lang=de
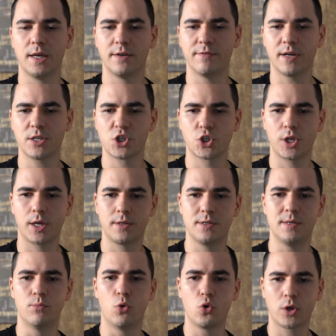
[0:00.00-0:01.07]
Was stecken
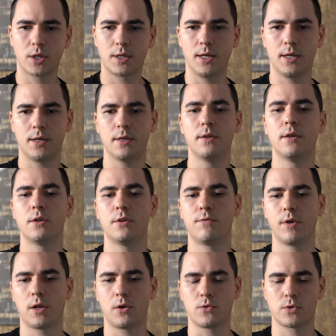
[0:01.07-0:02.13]
die monatlich in
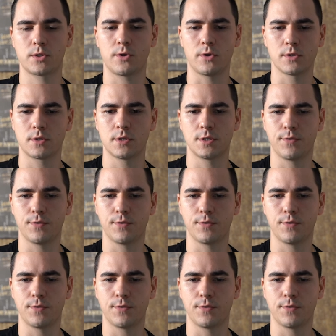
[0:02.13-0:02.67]
Entwicklungskosten?